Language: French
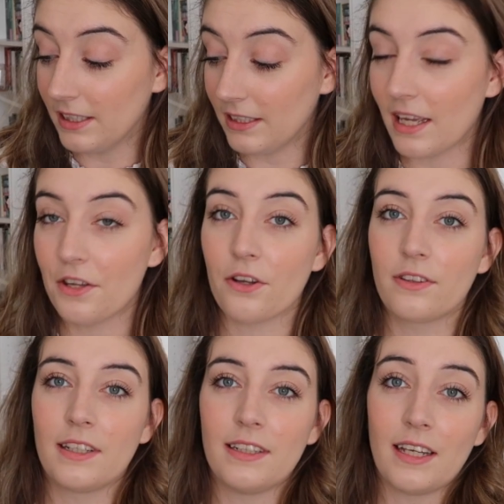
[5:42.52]
qui est
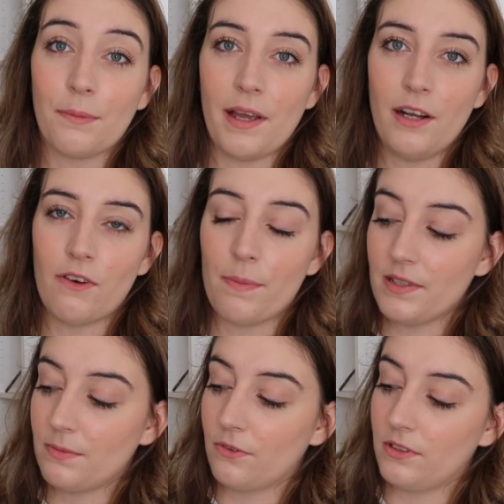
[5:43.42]
d'ailleurs très très belle, on
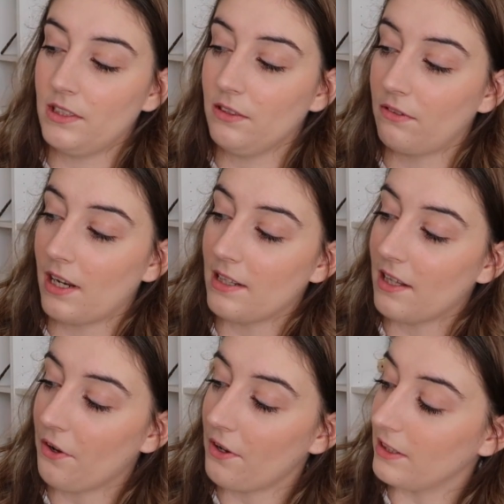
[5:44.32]
va pas se mentir. Donc à
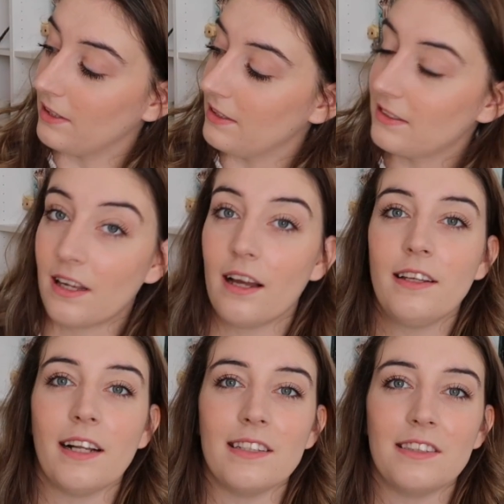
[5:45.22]
l'intérieur, il y a des
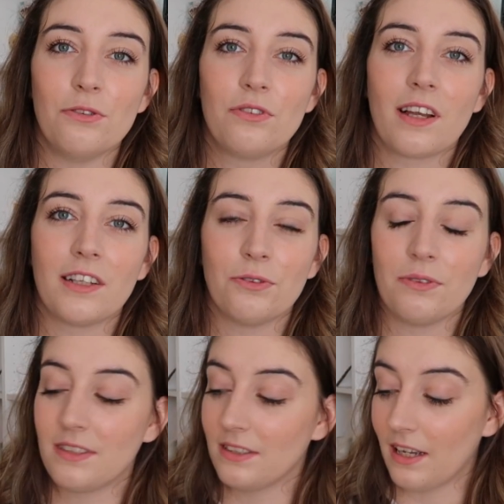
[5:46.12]
dessins, il y a des
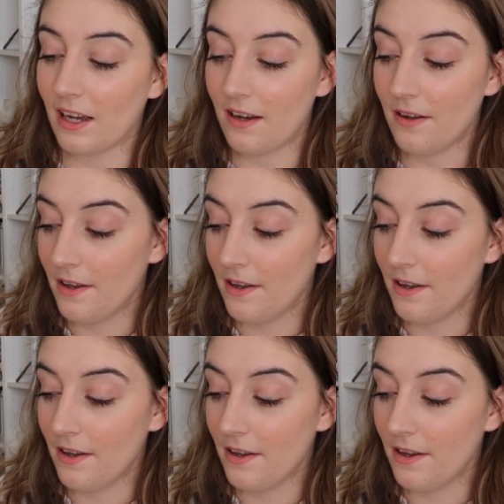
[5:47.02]
illustrations, etc.